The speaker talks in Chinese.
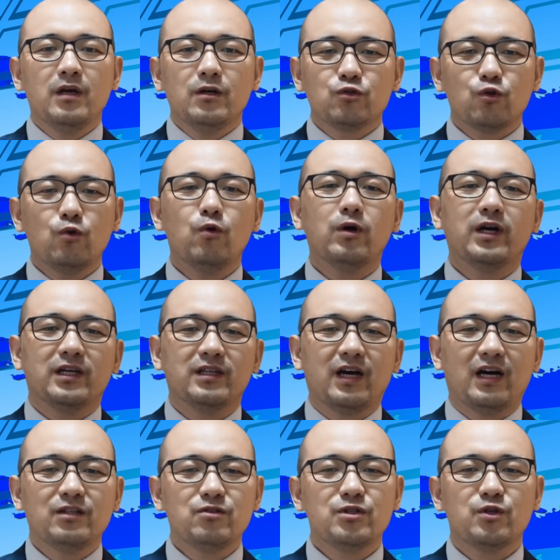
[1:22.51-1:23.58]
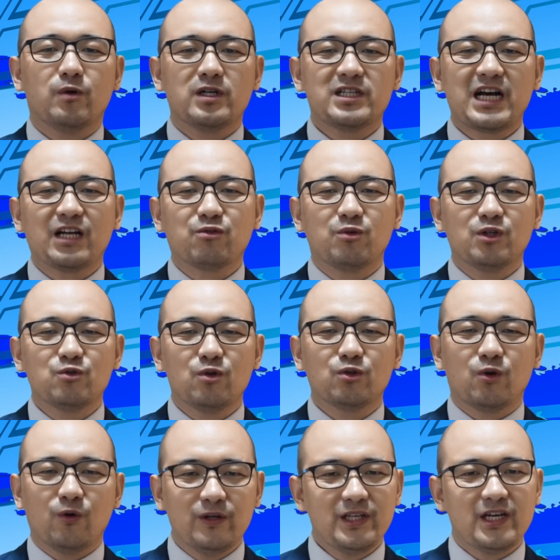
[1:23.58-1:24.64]
中国人呢就喜欢扎堆做
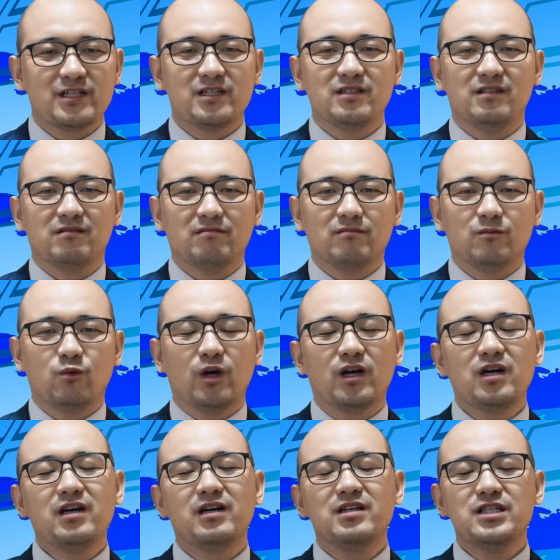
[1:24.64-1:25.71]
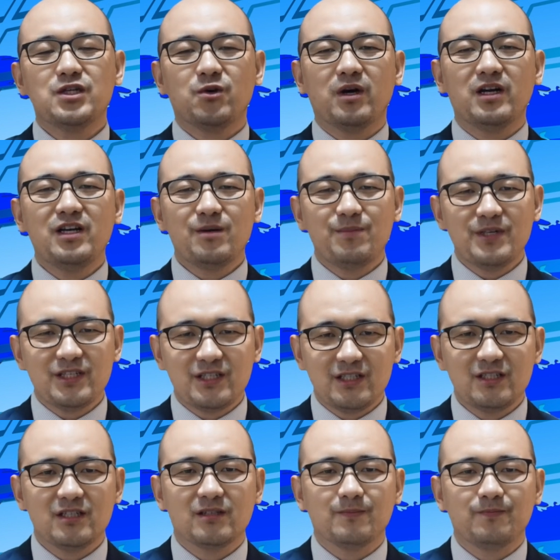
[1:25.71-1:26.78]
同一件事情，我个人喜欢另辟蹊
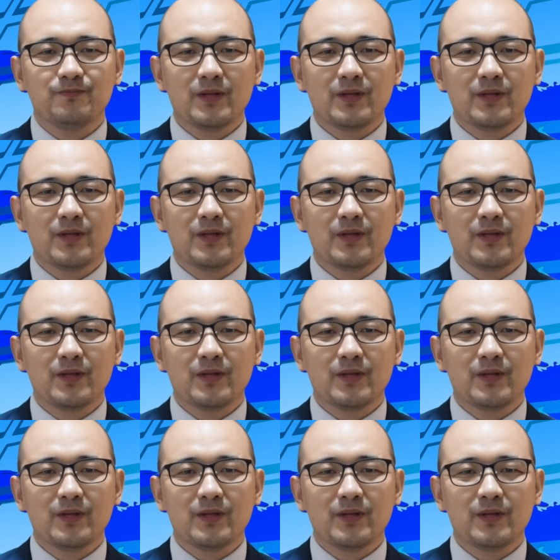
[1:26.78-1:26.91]
径。